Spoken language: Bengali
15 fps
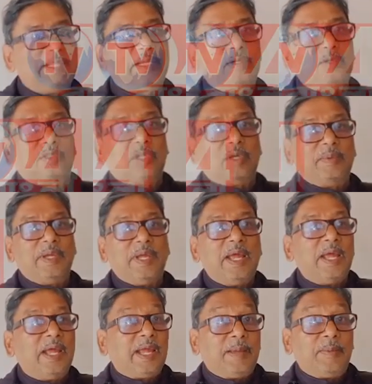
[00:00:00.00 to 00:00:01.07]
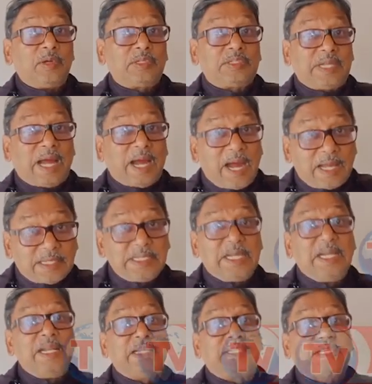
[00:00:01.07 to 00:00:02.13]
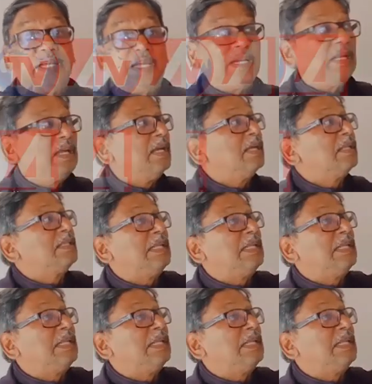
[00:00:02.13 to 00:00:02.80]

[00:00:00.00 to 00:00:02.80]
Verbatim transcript: টাকা দিয়ে করতে হবে এবং টাকা যিনি নিচ্ছেন